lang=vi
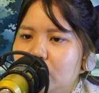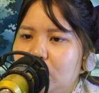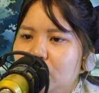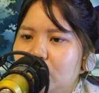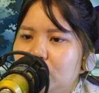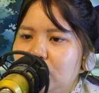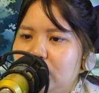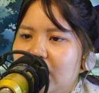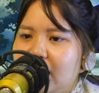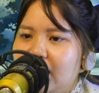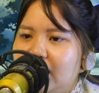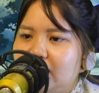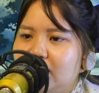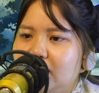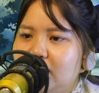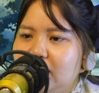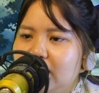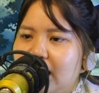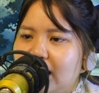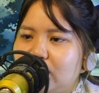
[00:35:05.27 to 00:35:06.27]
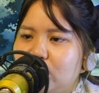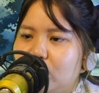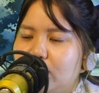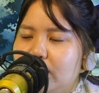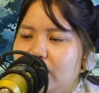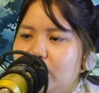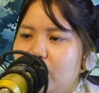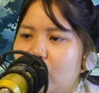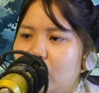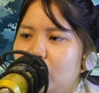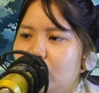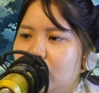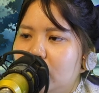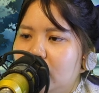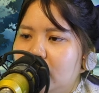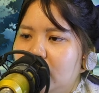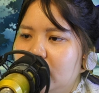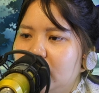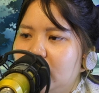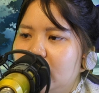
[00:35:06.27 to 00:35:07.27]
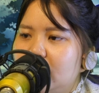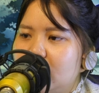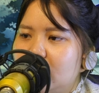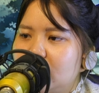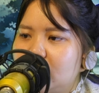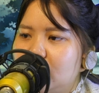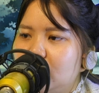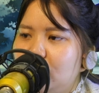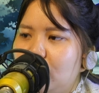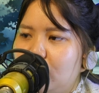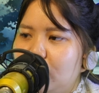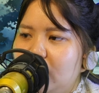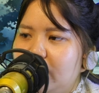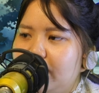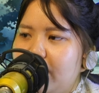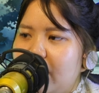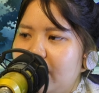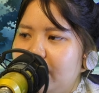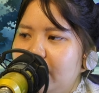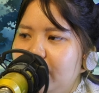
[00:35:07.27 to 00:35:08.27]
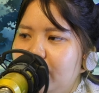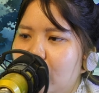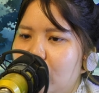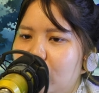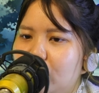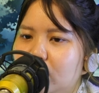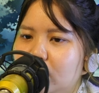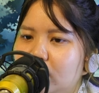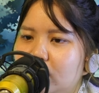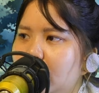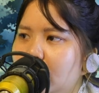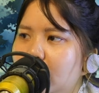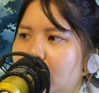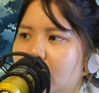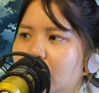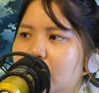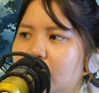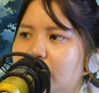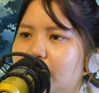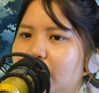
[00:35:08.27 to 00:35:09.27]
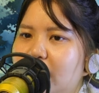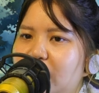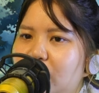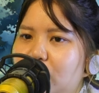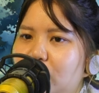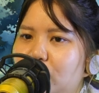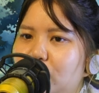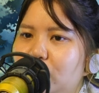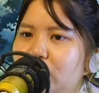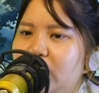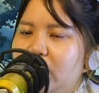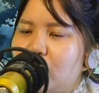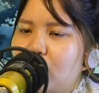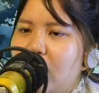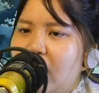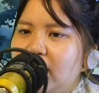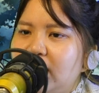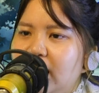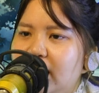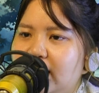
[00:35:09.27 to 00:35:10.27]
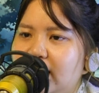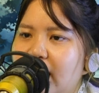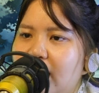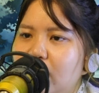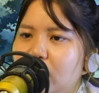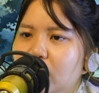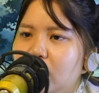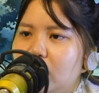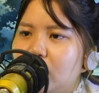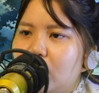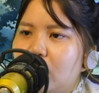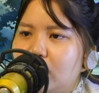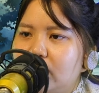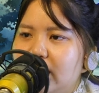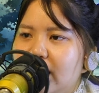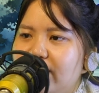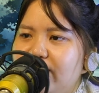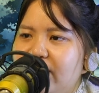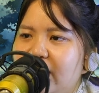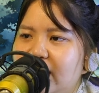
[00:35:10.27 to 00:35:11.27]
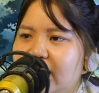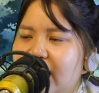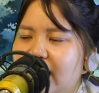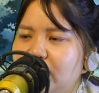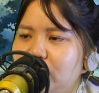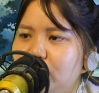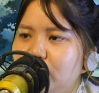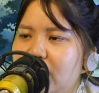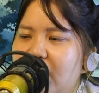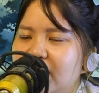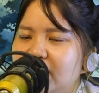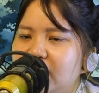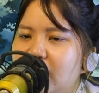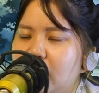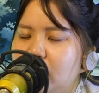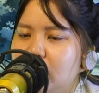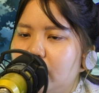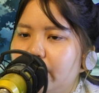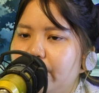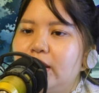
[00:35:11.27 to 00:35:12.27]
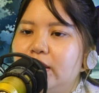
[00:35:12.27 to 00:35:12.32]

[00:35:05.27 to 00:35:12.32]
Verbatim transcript: Chúng ta là tướng lãnh của binh bộ, chỉ cần sử dụng lệnh bài binh bộ, mặc dù tu vi của hắn lại cao, còn dám phản kháng chúng ta sao?"